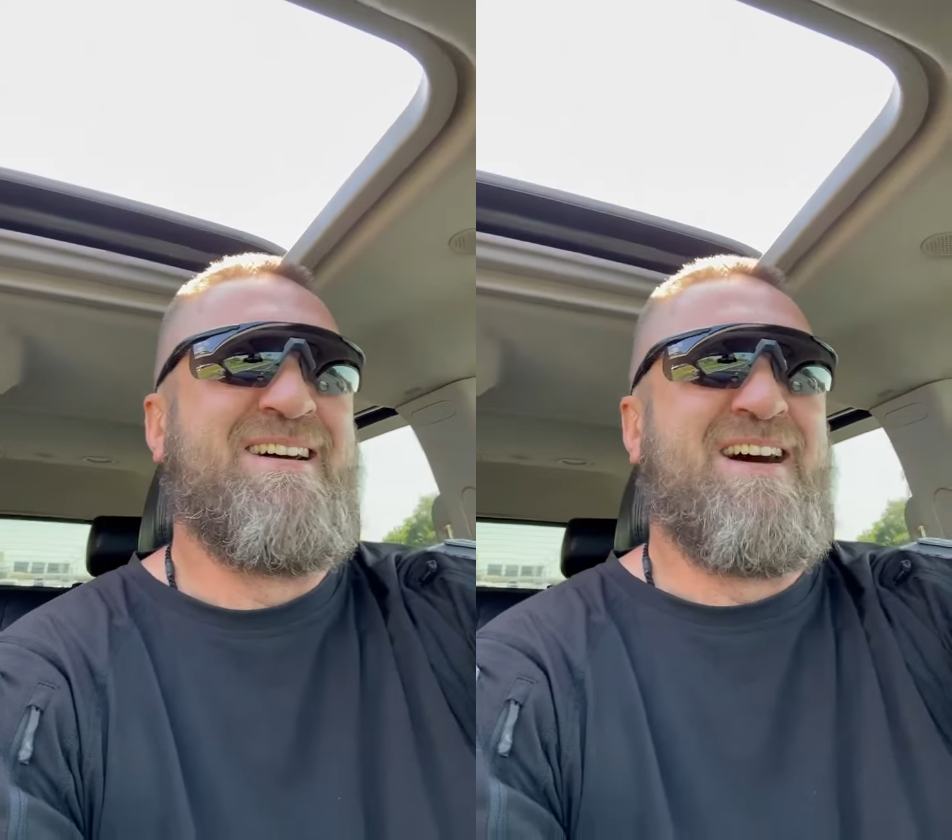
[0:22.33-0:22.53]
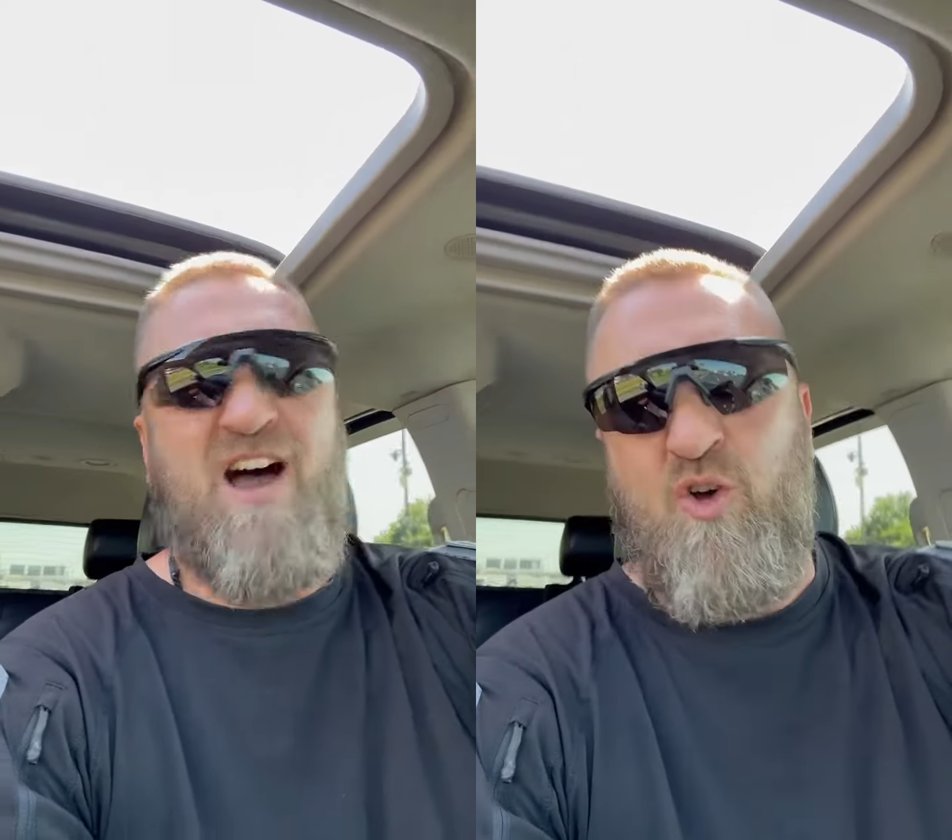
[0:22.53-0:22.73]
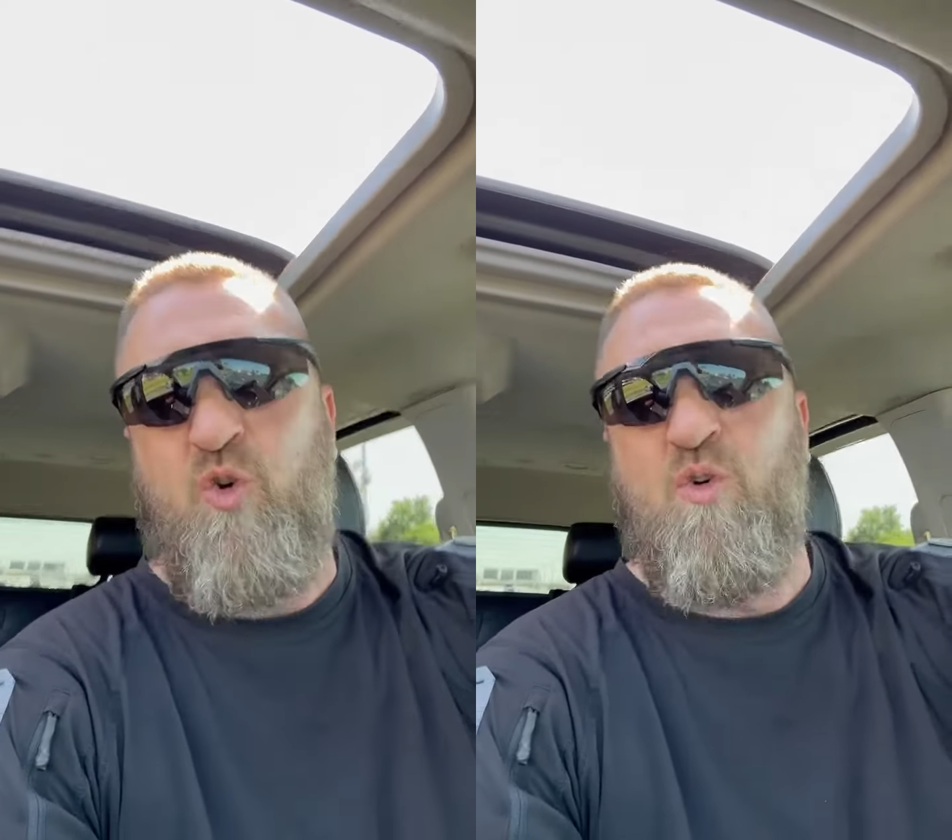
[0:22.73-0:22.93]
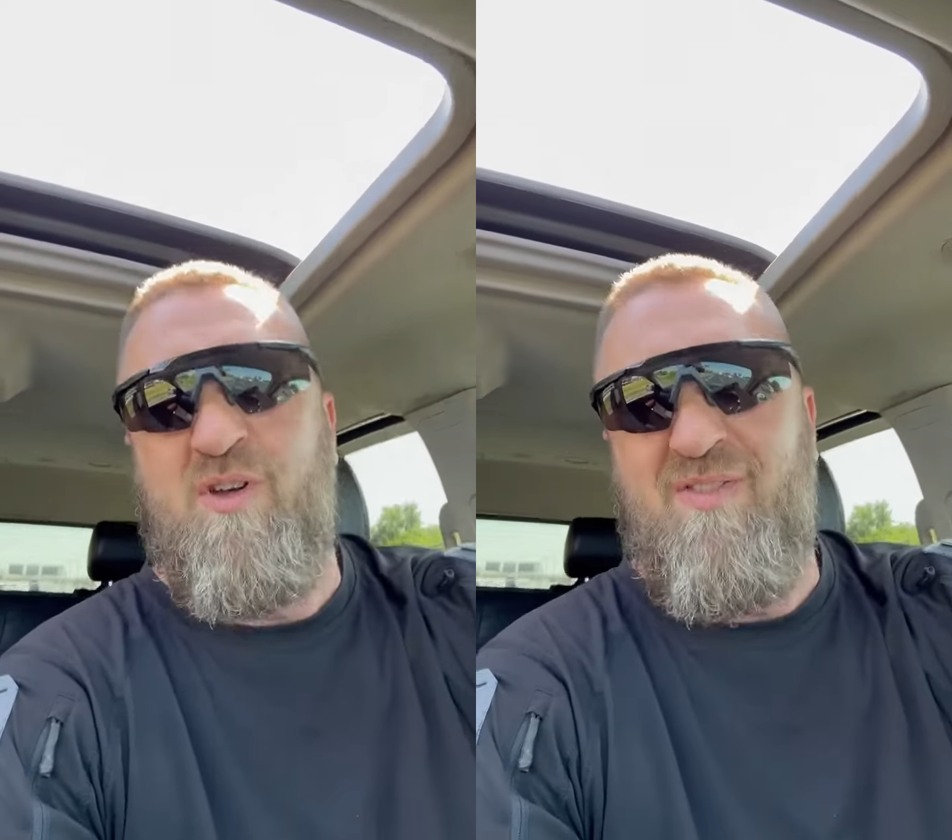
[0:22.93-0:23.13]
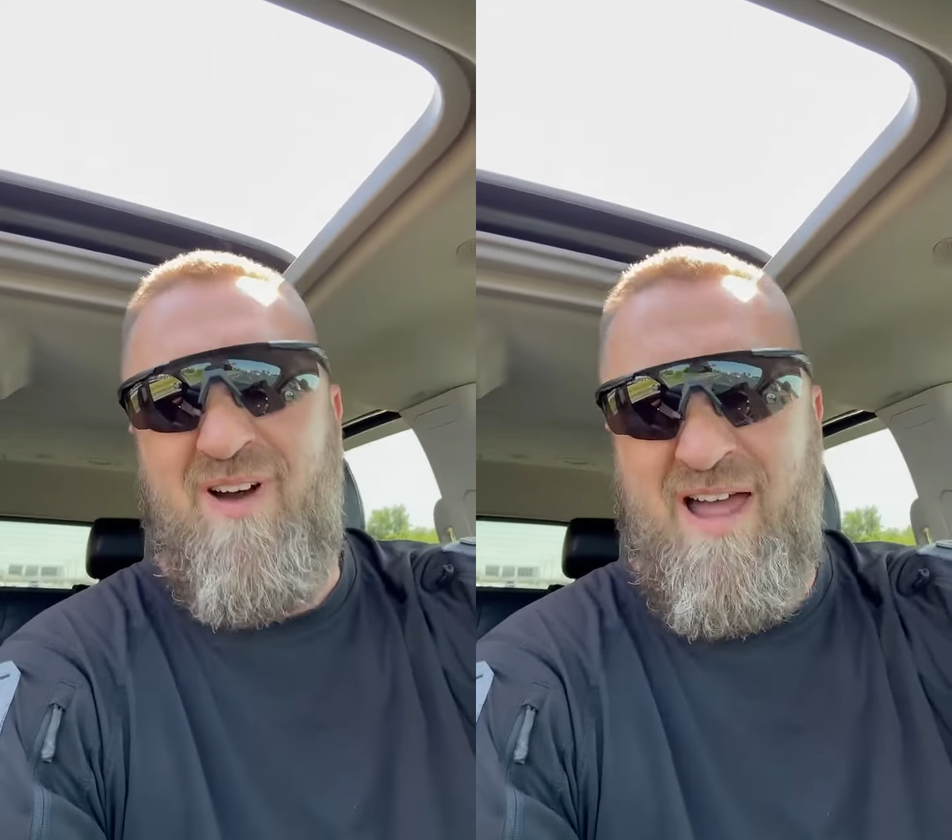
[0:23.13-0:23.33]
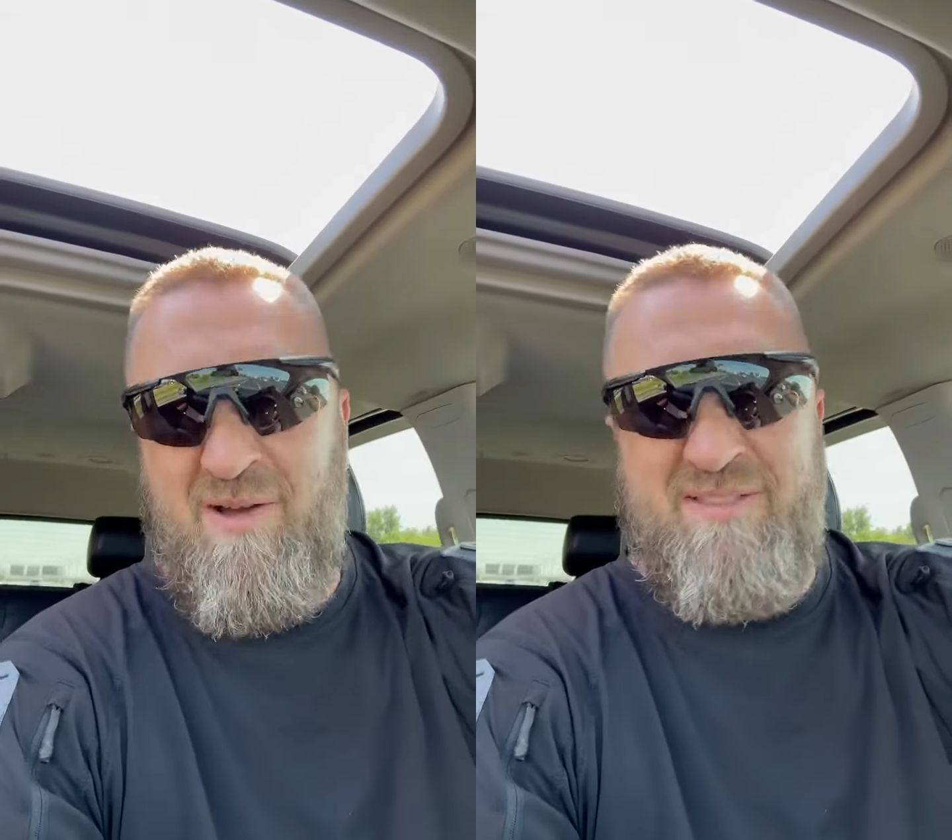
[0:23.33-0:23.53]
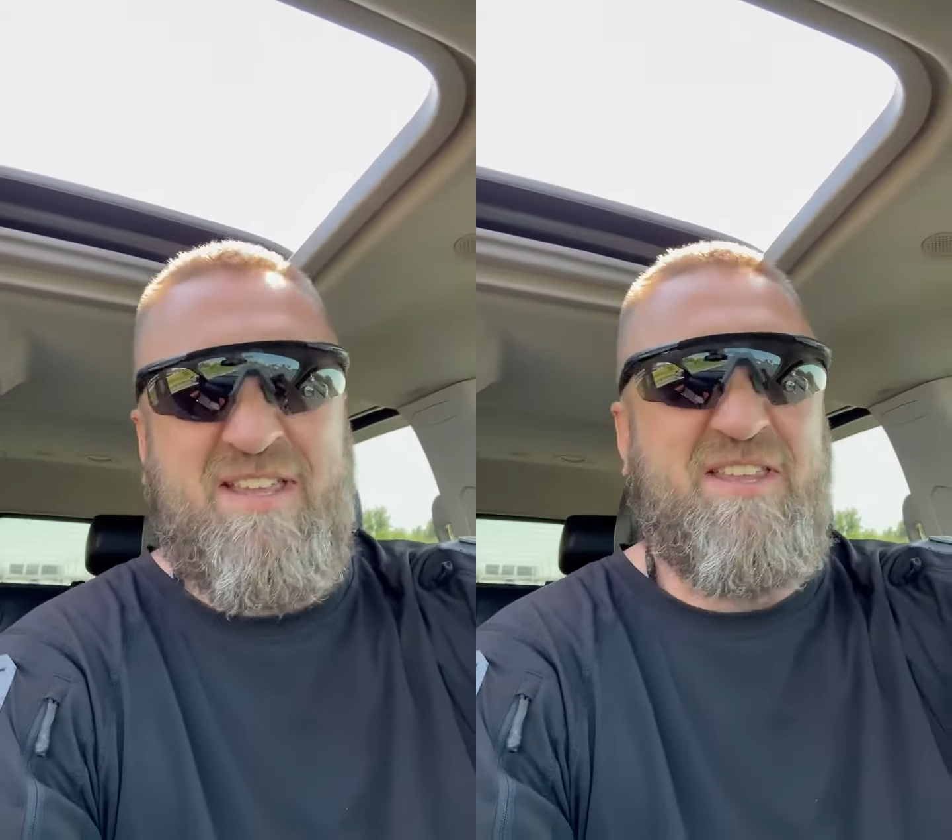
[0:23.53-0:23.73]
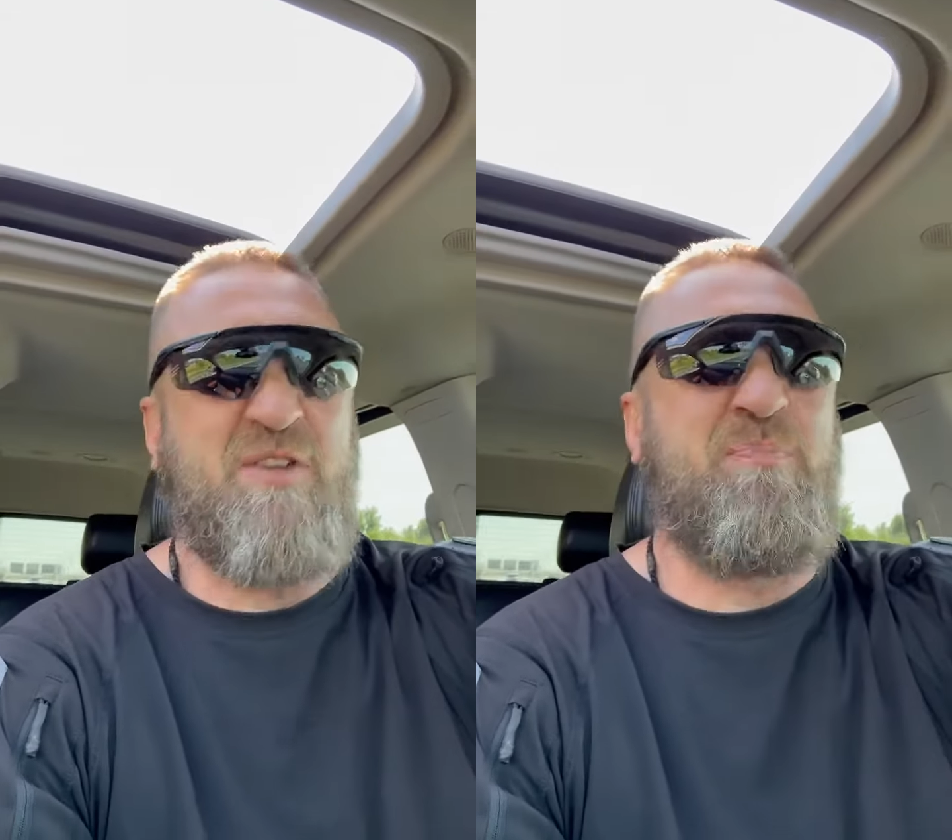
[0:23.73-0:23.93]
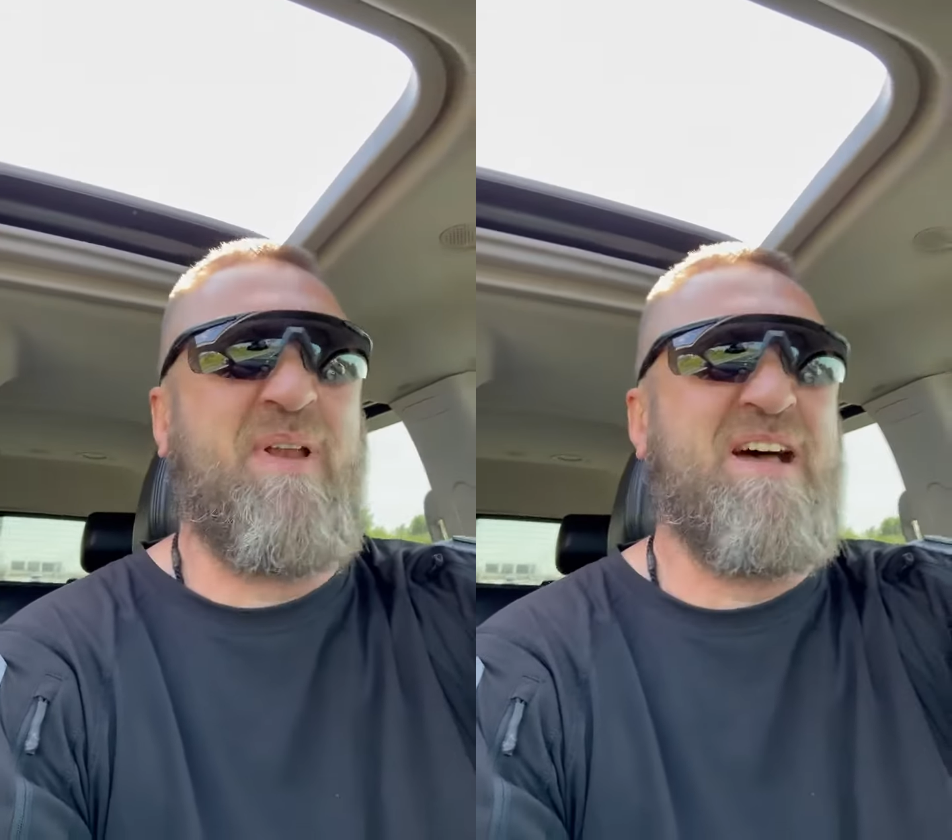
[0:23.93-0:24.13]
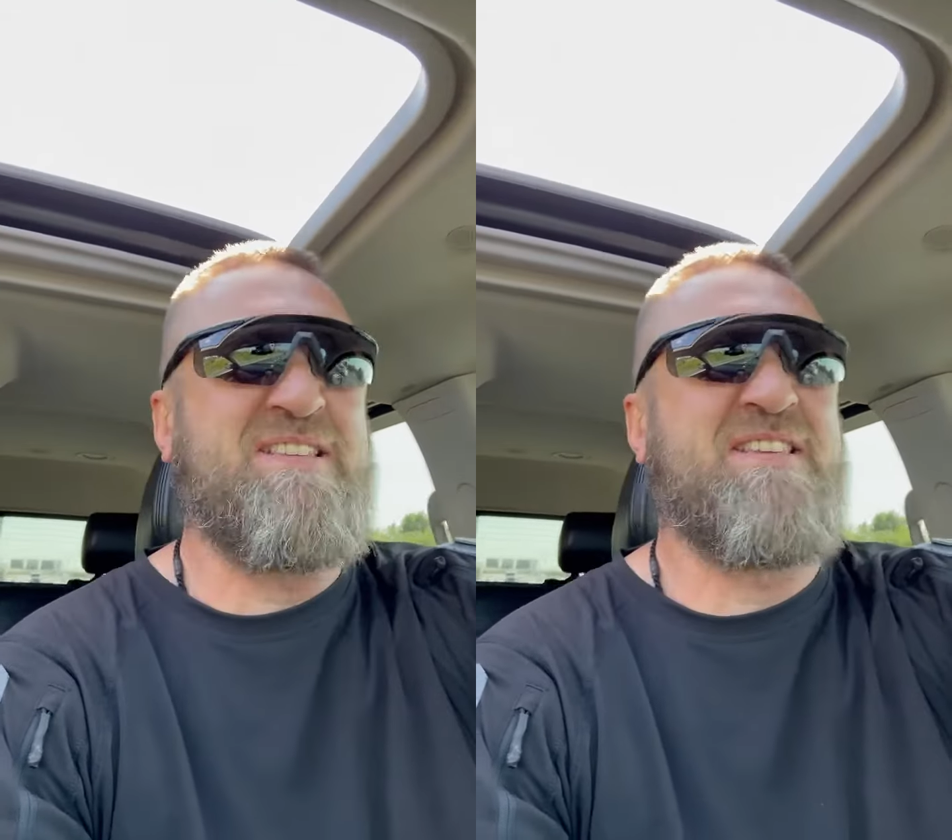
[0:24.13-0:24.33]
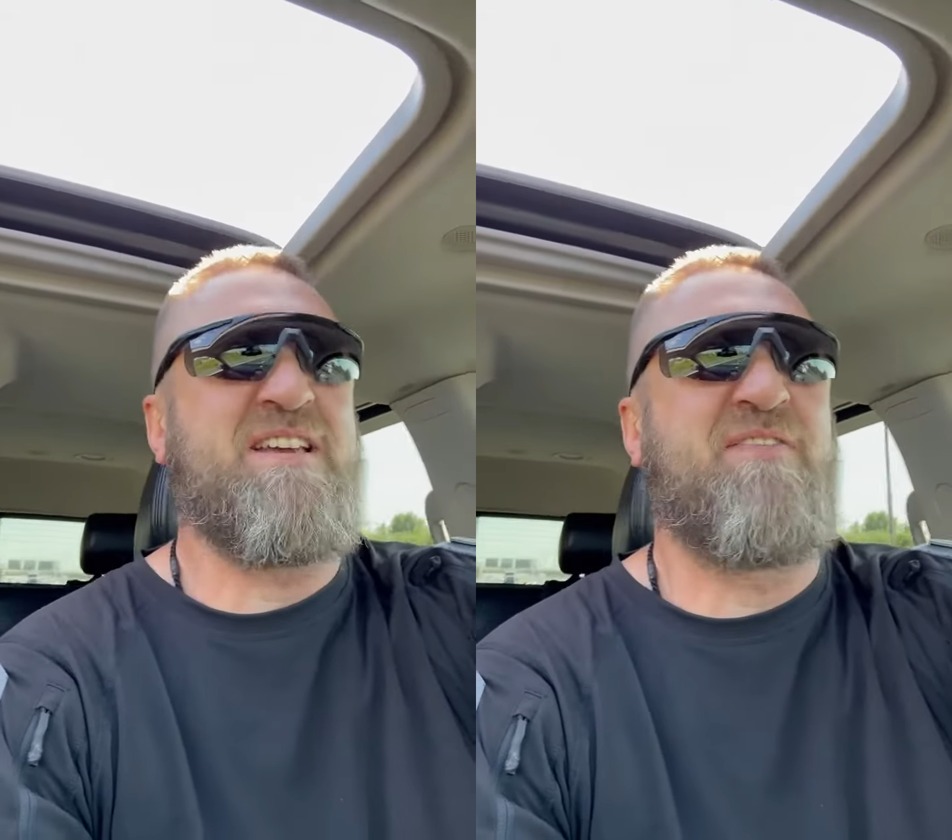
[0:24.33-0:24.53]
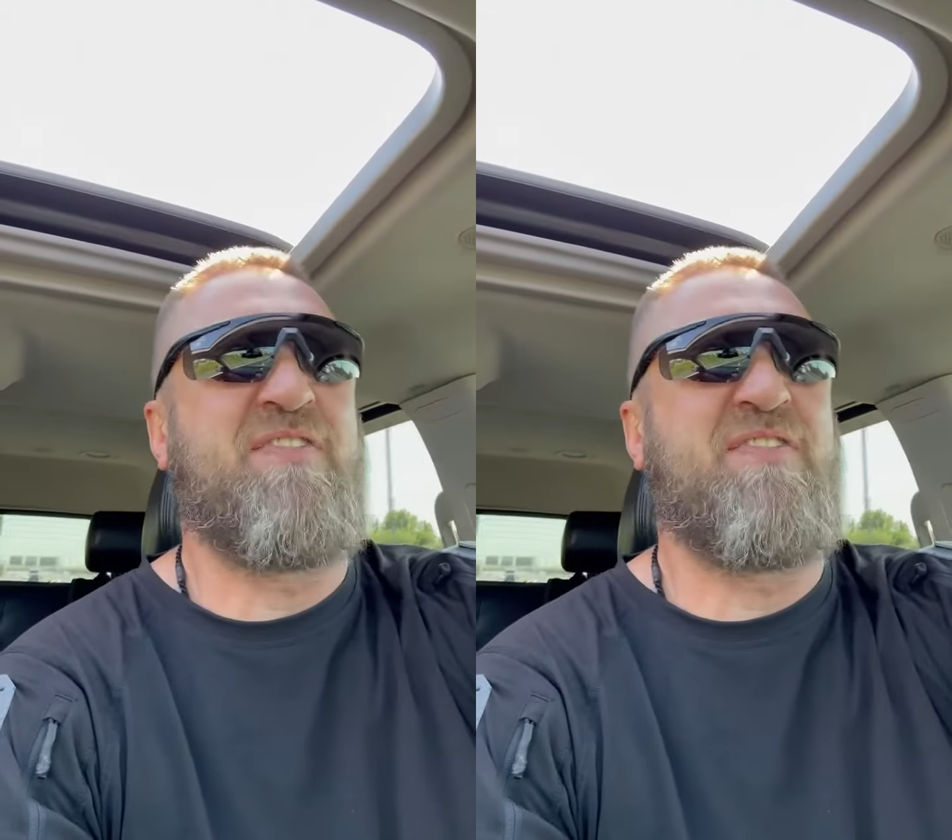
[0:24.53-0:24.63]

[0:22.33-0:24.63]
охуеваю от этих праздников.